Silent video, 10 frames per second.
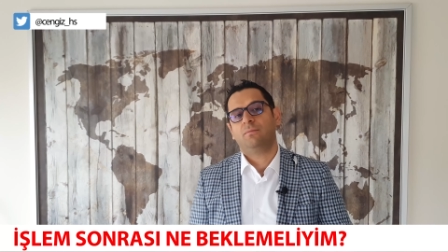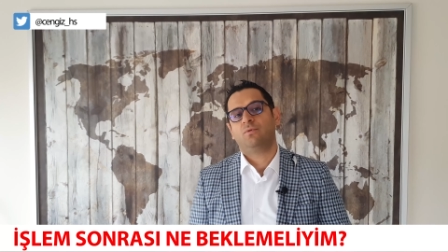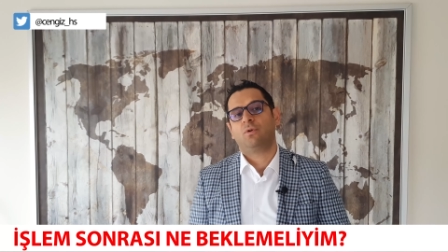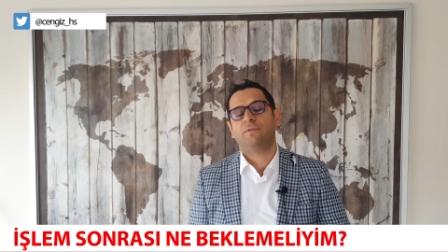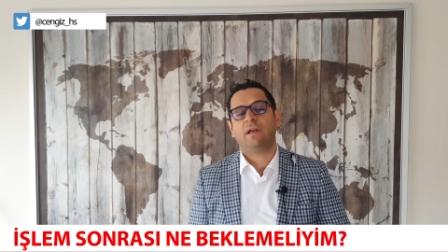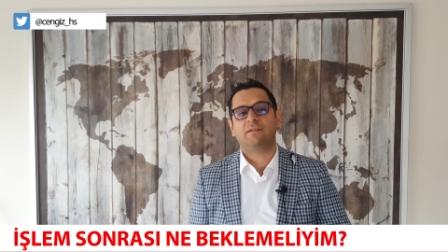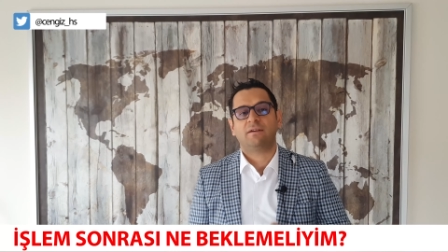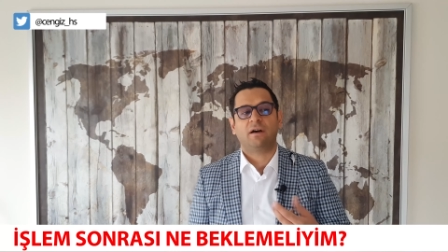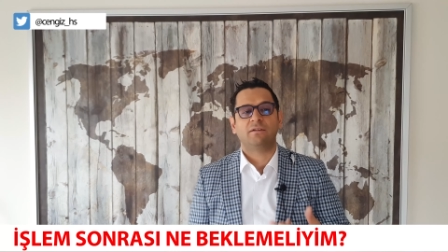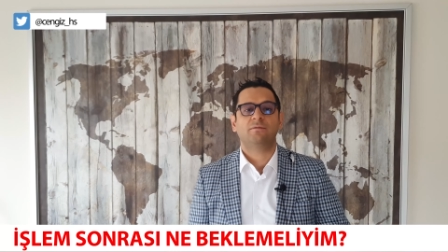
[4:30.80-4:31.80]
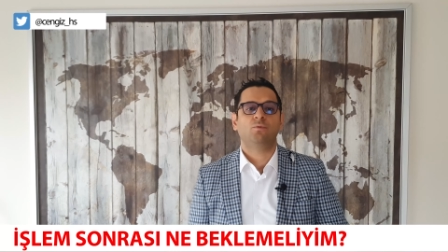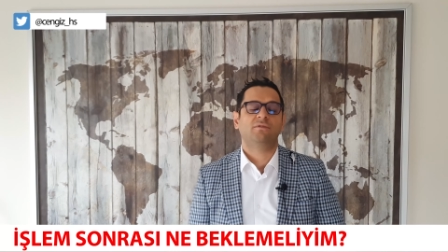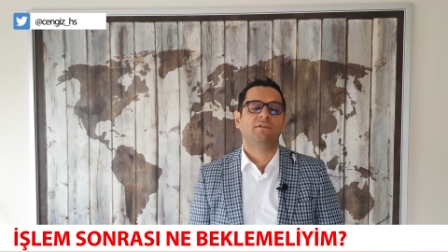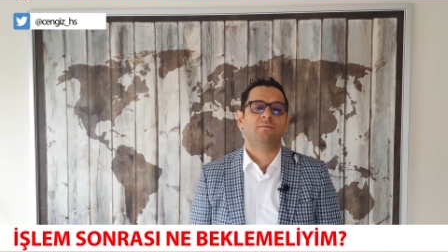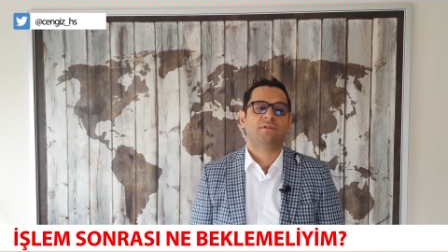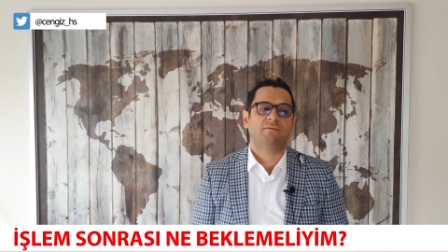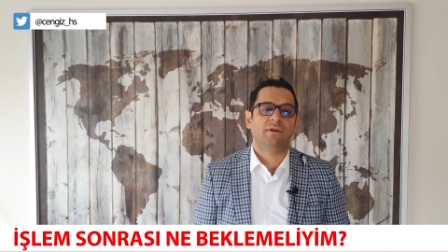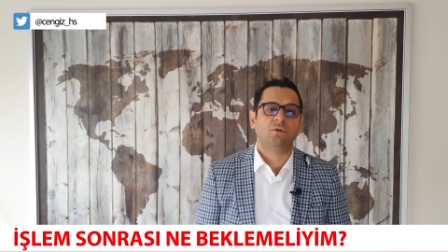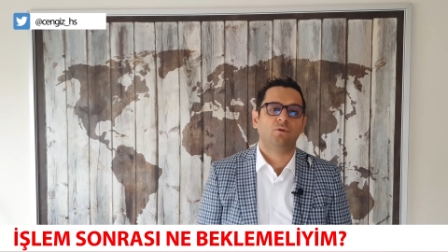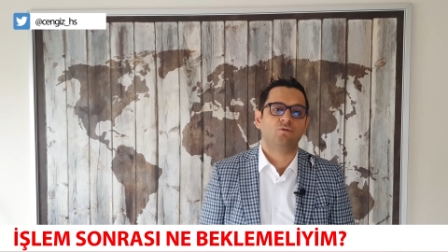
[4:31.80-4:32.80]
profilaktik antibiyotiğimizi
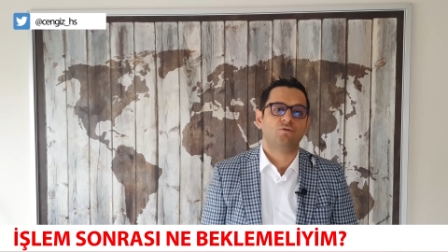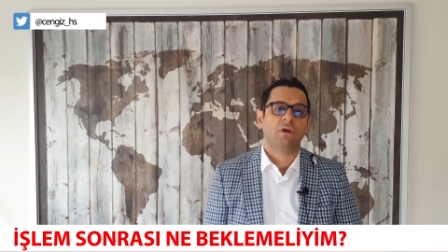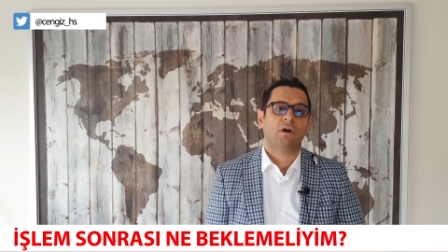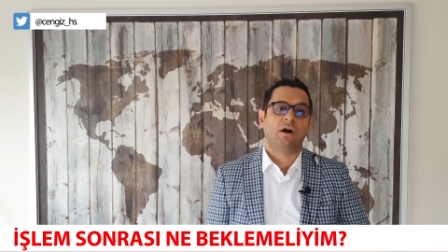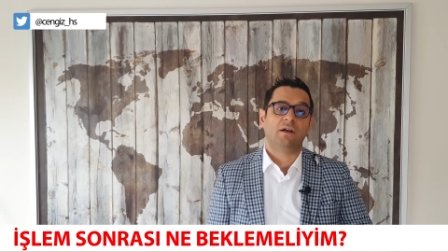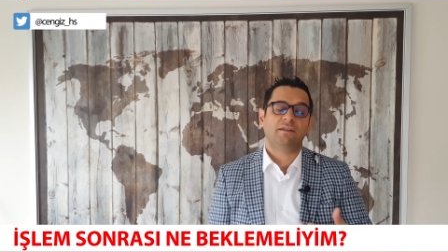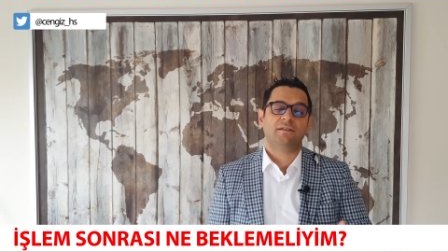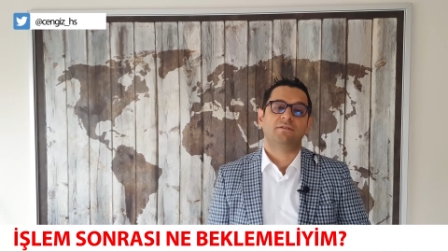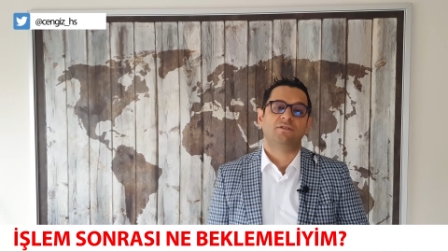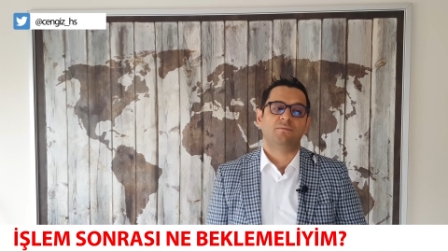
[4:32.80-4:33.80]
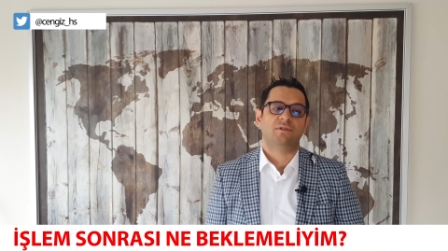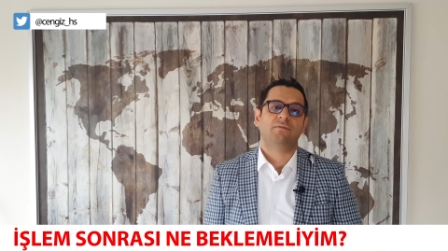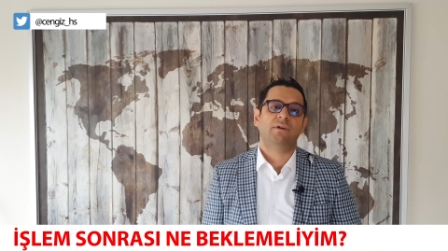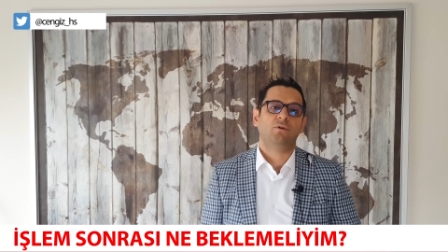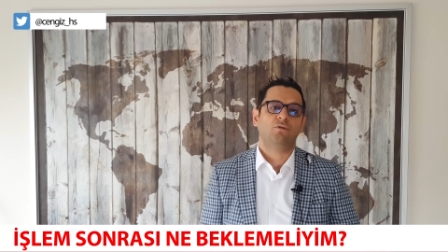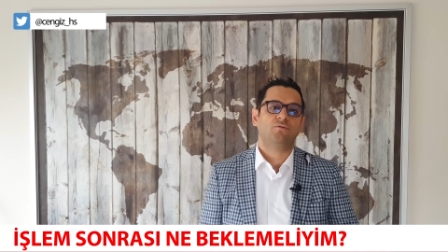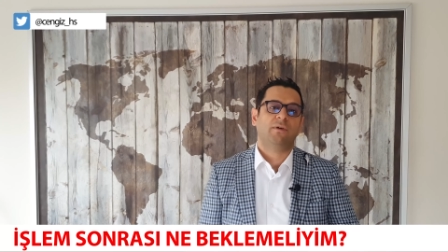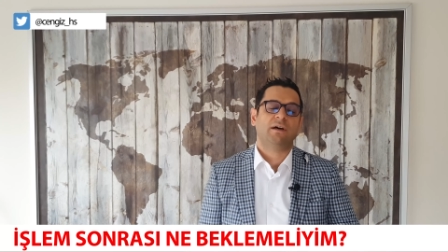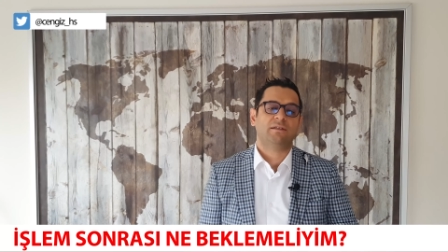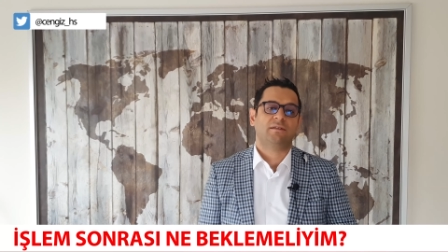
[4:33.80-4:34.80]
veriyoruz, ağrı kesicimizi
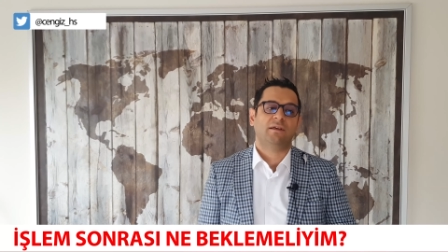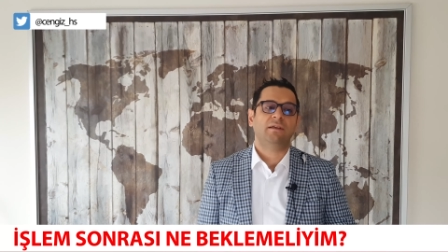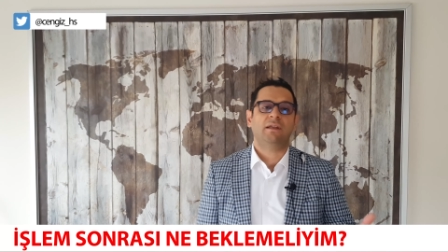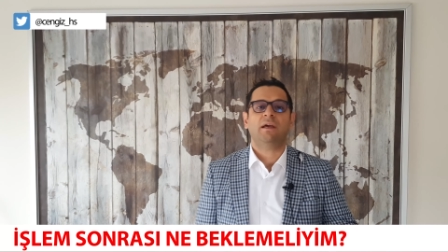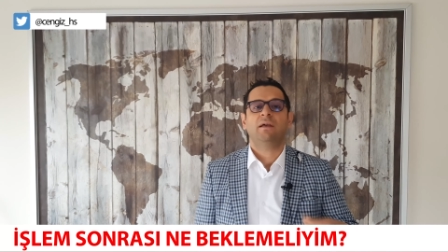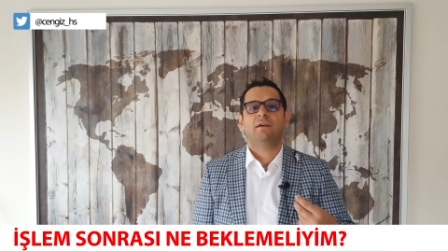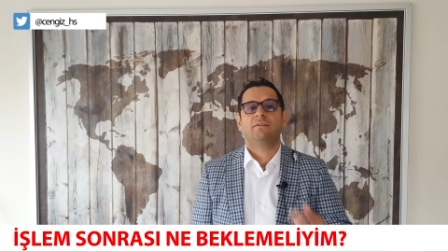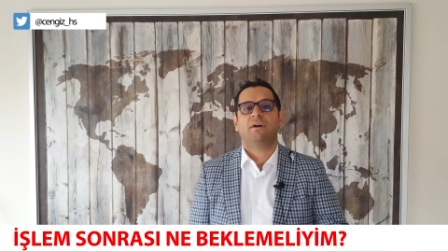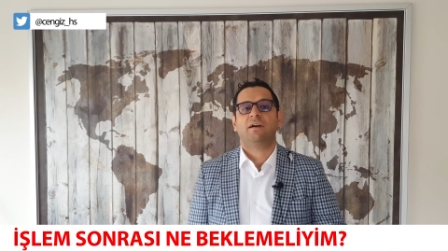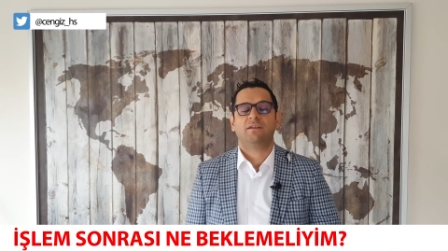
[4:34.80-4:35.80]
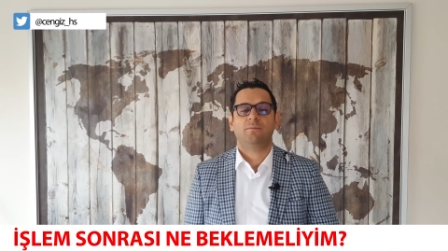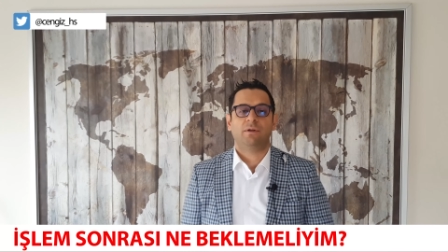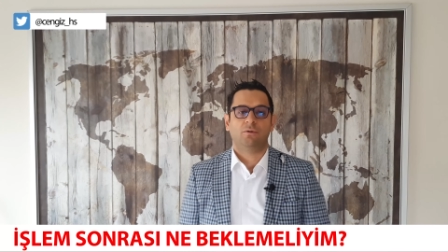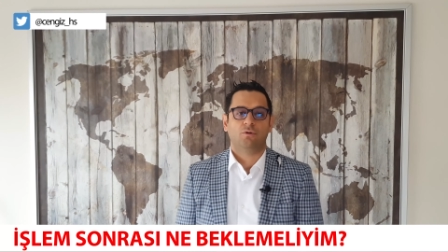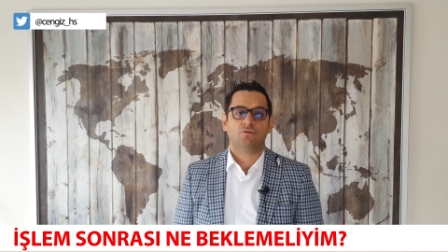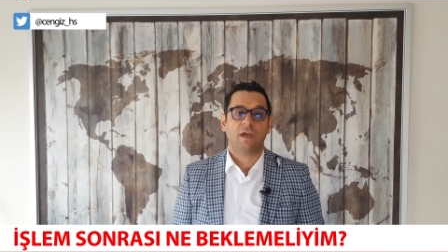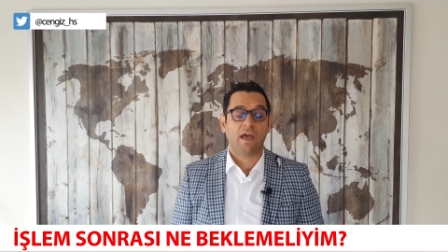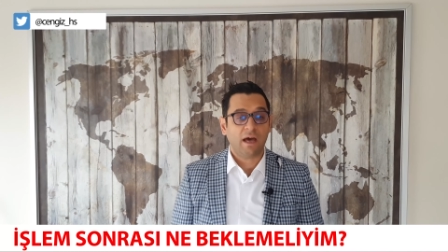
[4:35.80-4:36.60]
veriyoruz ve hastayı yine takibe alıyoruz.